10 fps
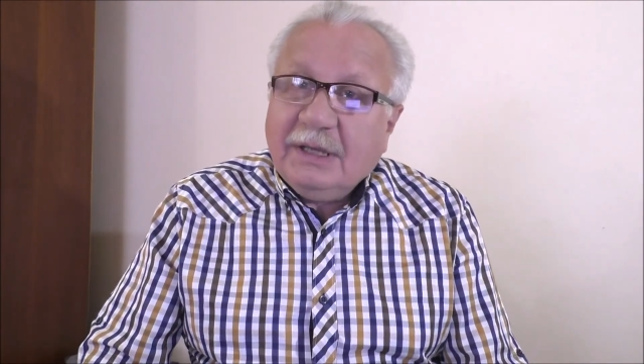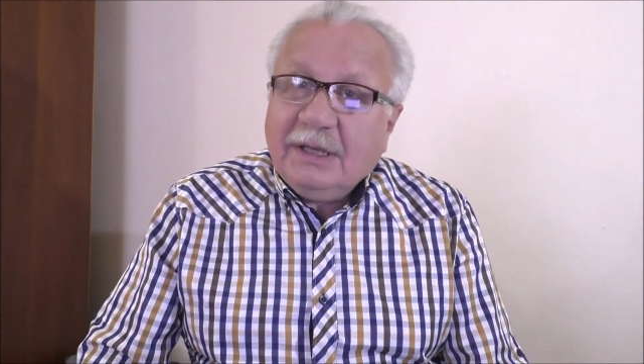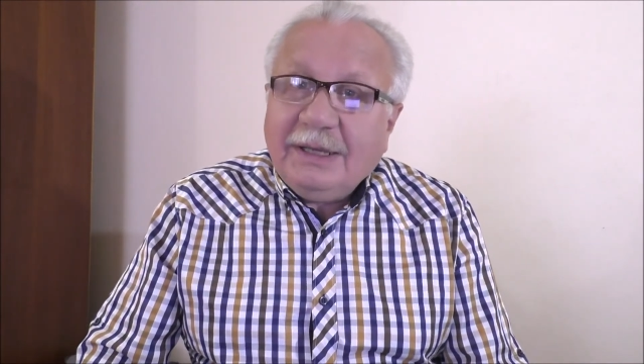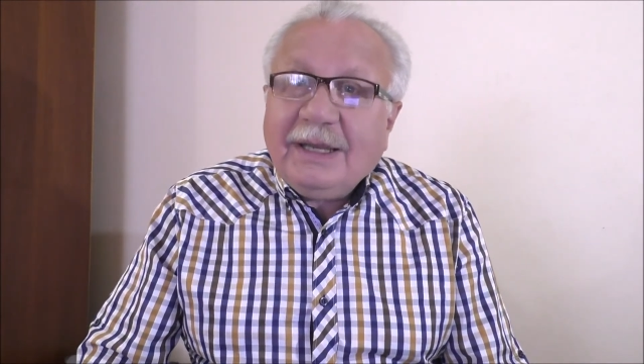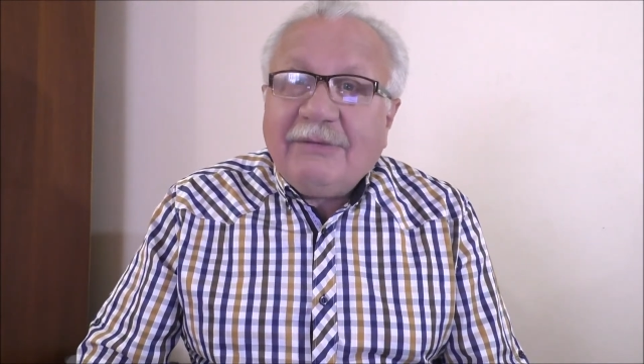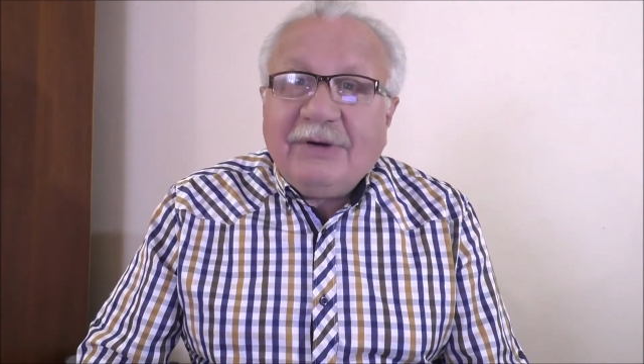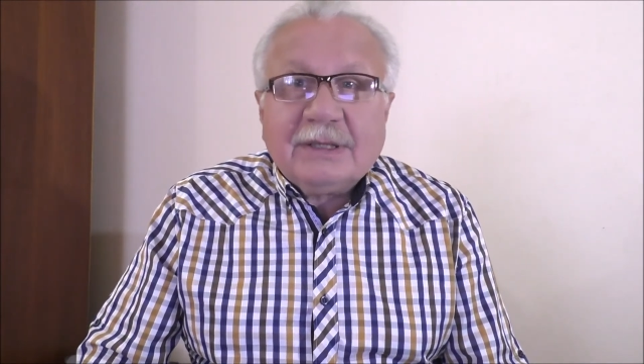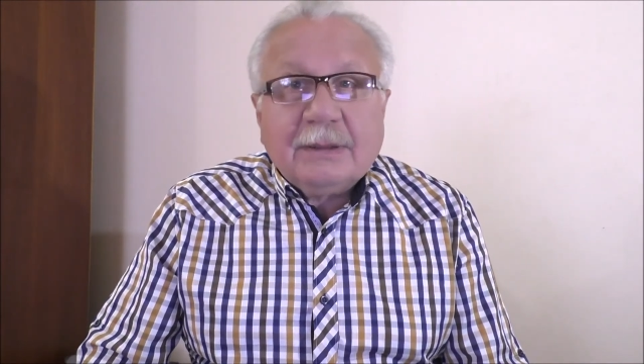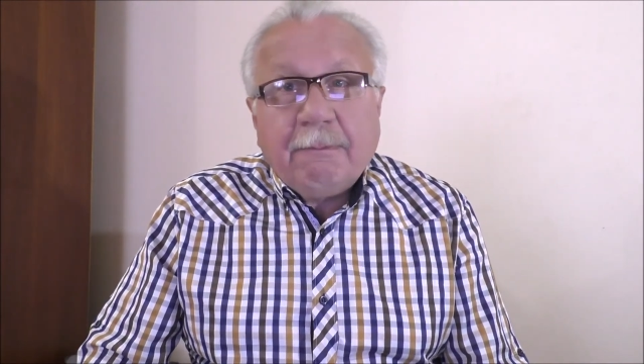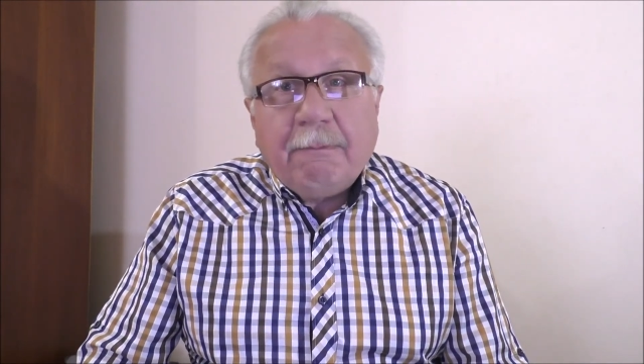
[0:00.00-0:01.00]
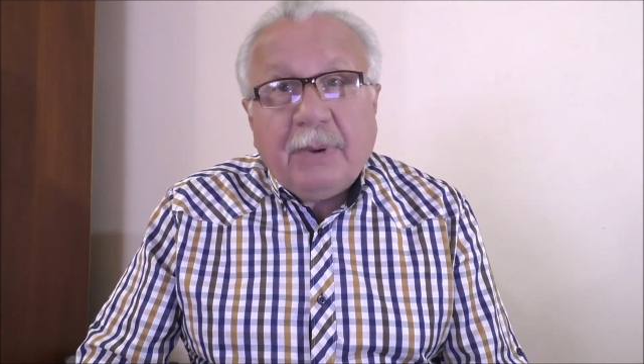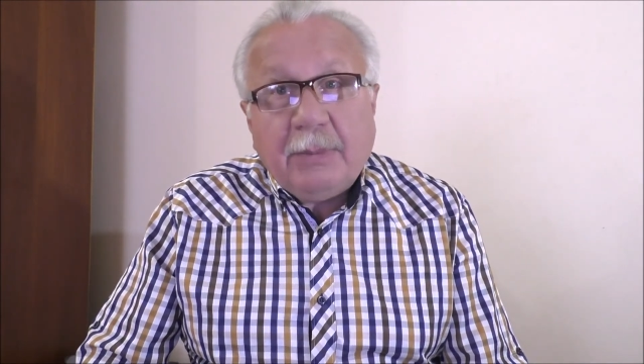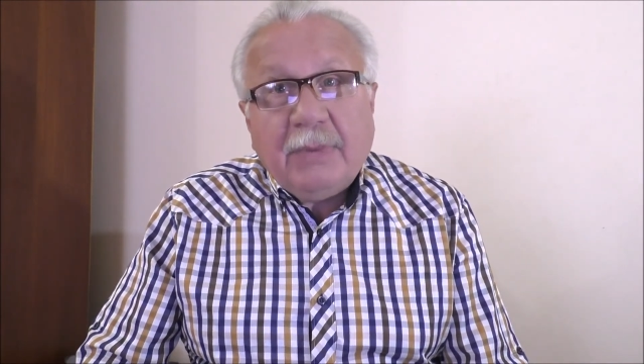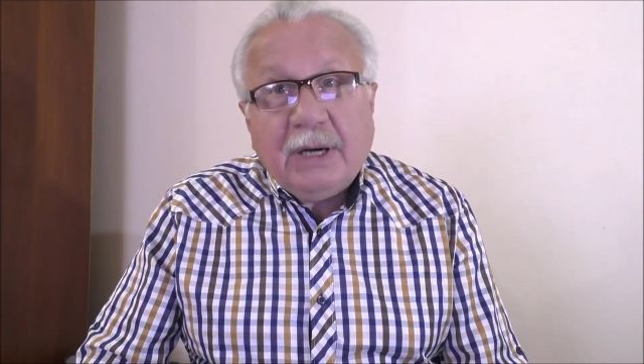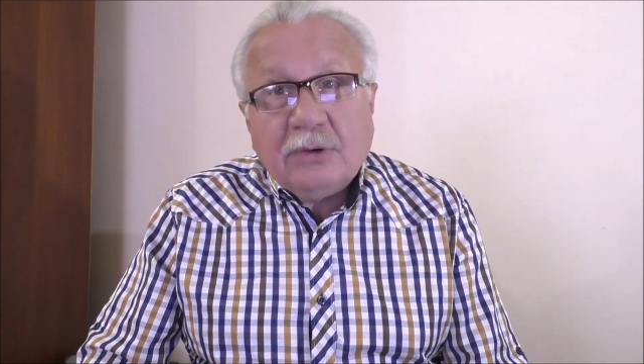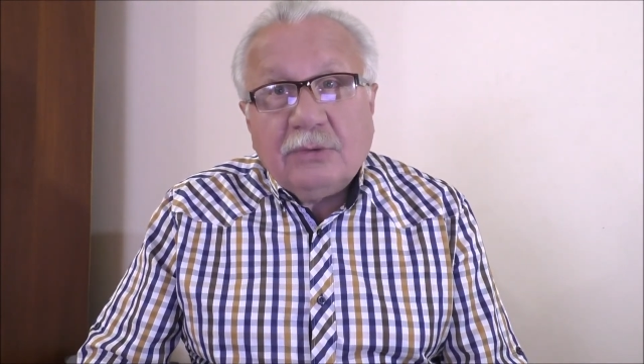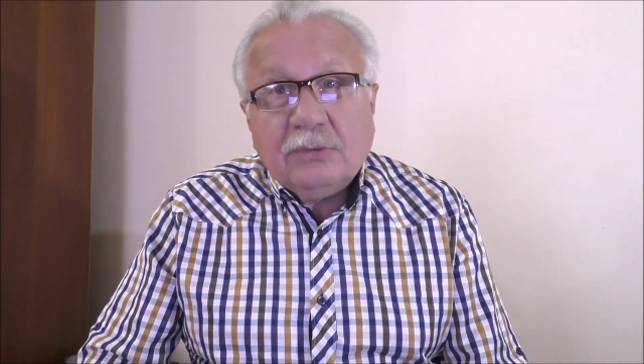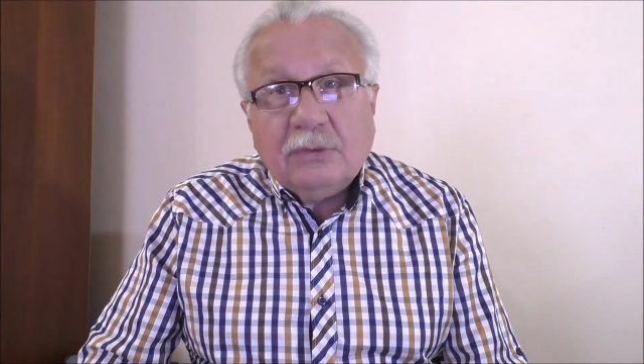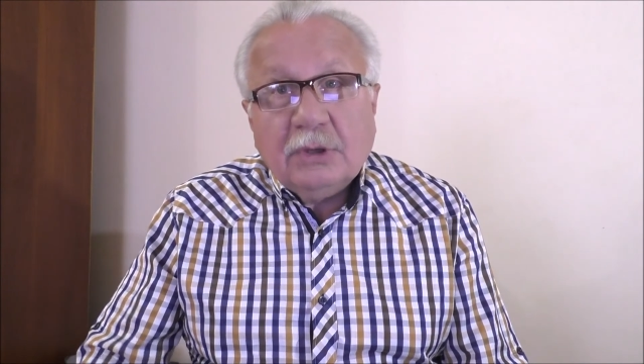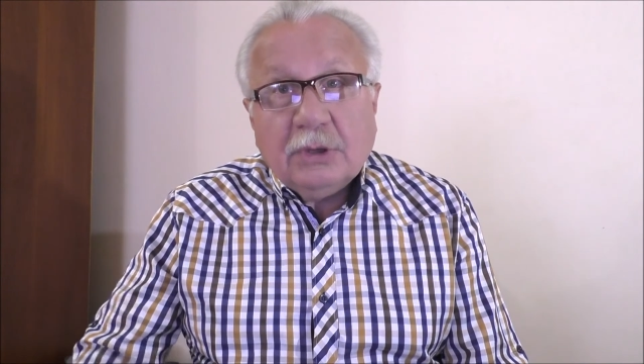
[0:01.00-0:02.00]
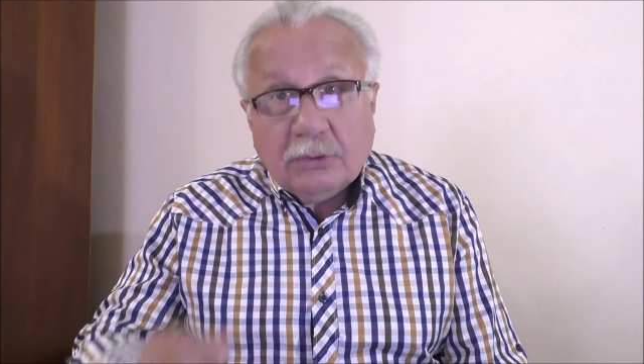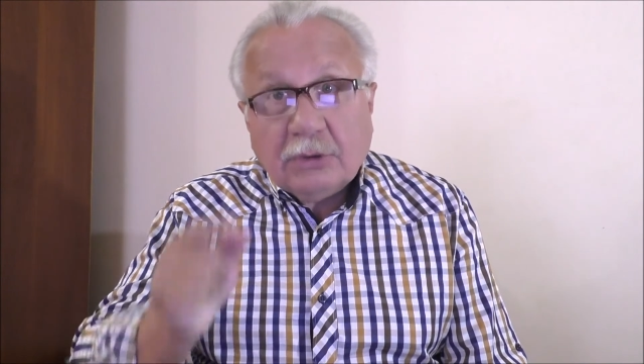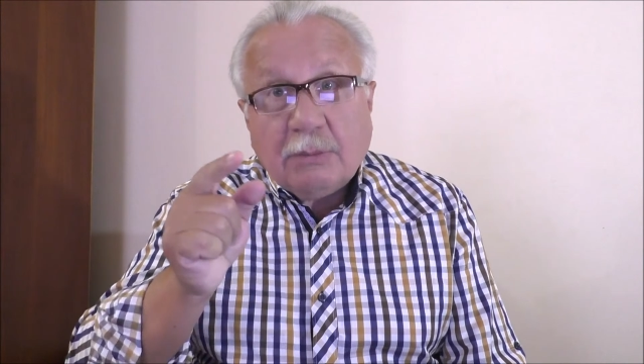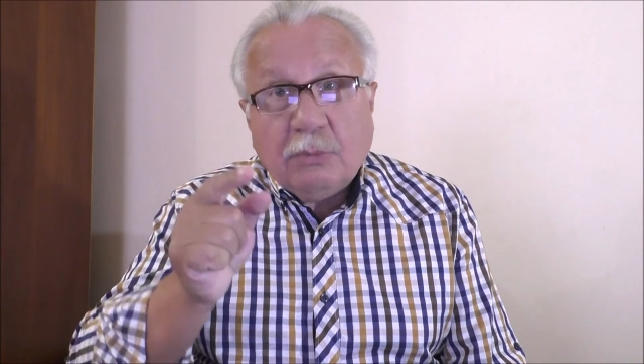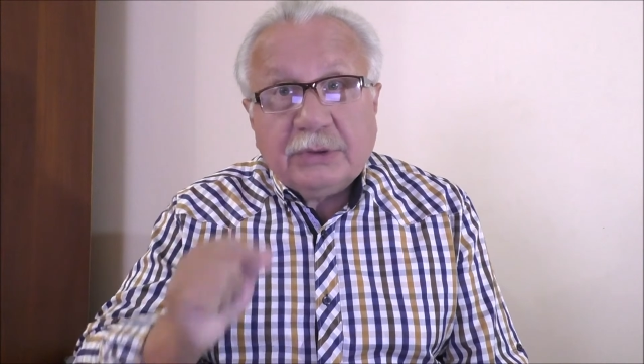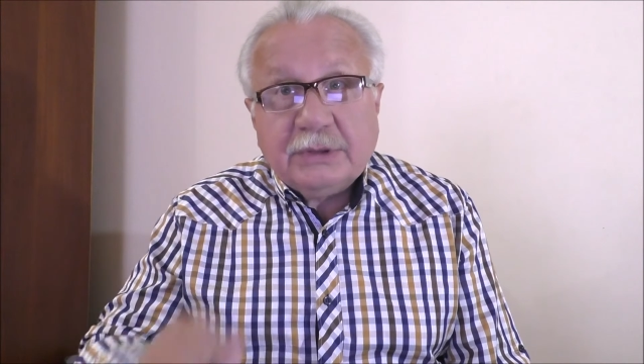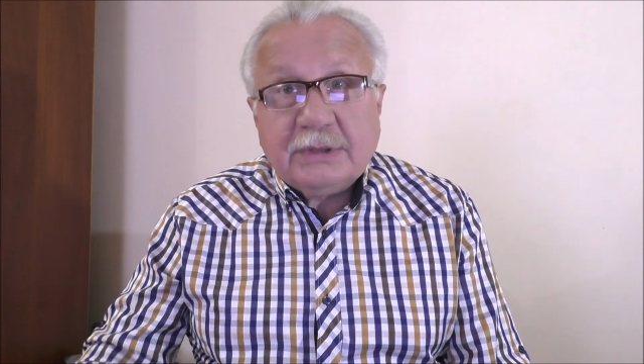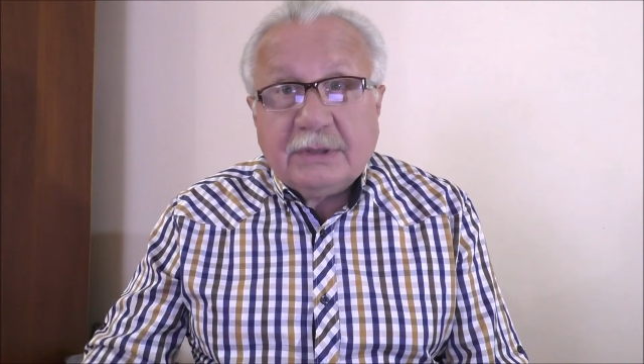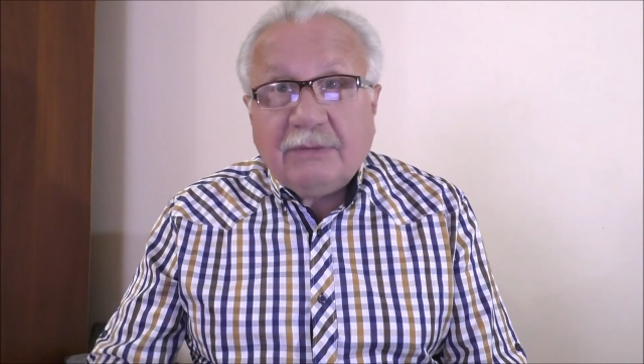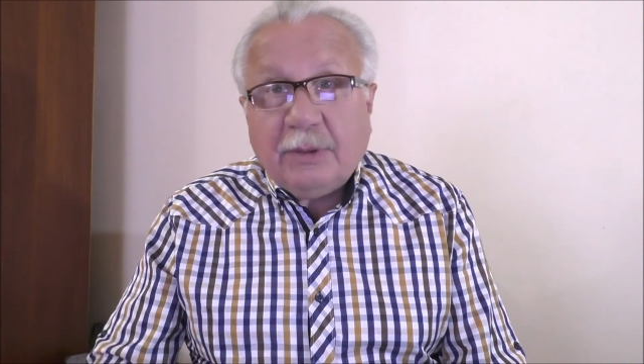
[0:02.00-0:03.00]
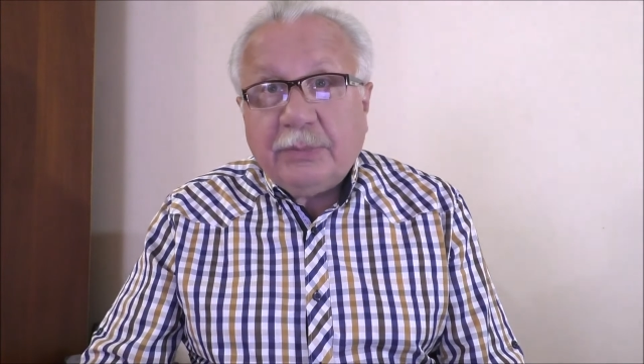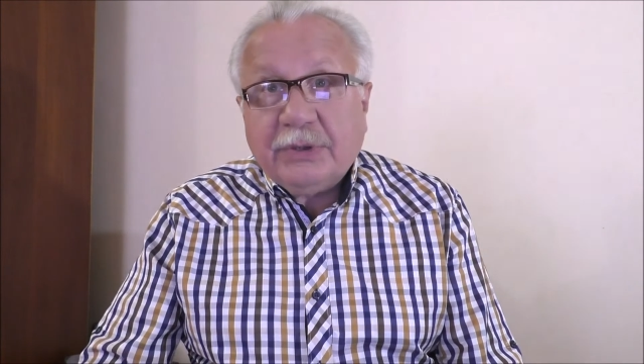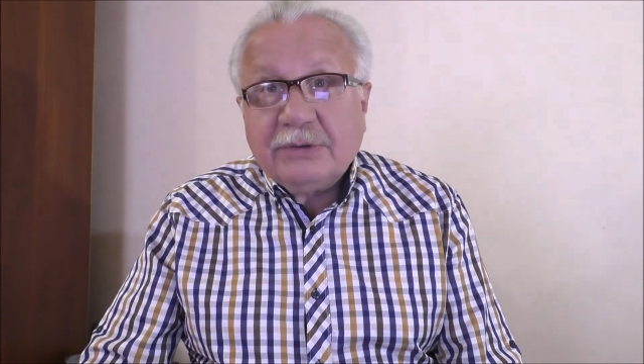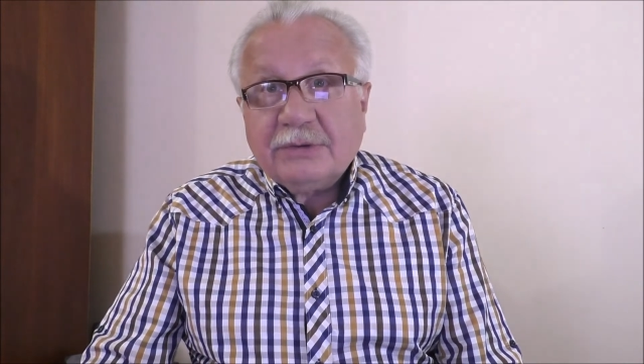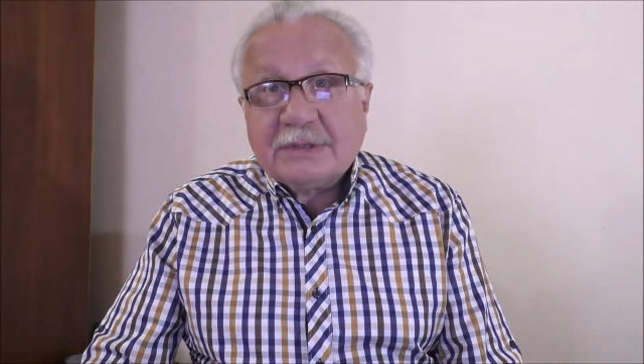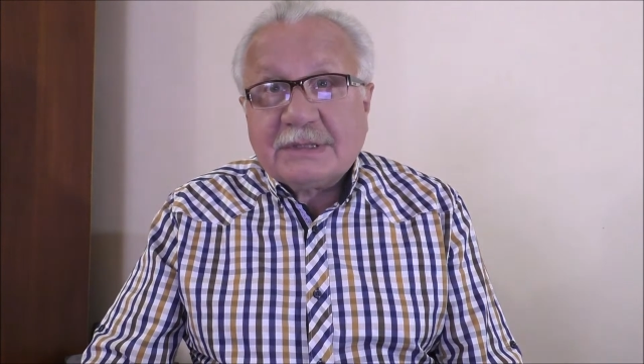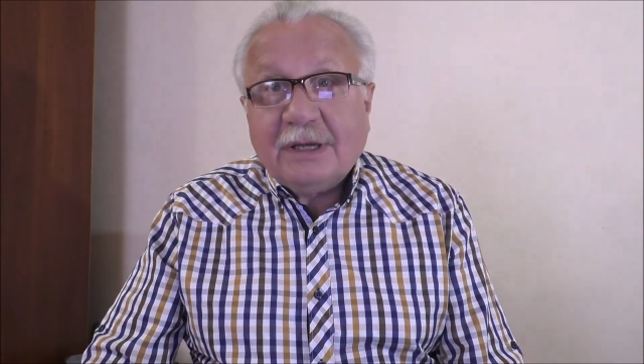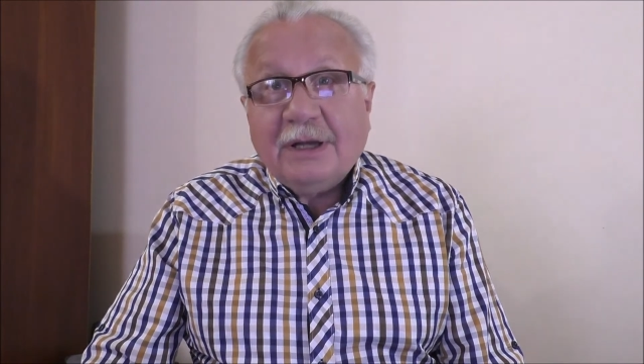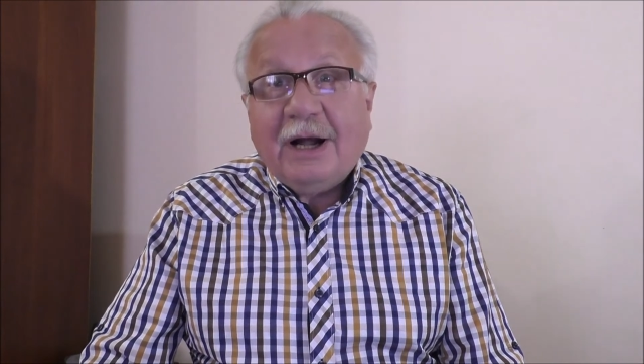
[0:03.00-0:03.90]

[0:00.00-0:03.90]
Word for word: И я в этом помогу. Но работать-то вам придется,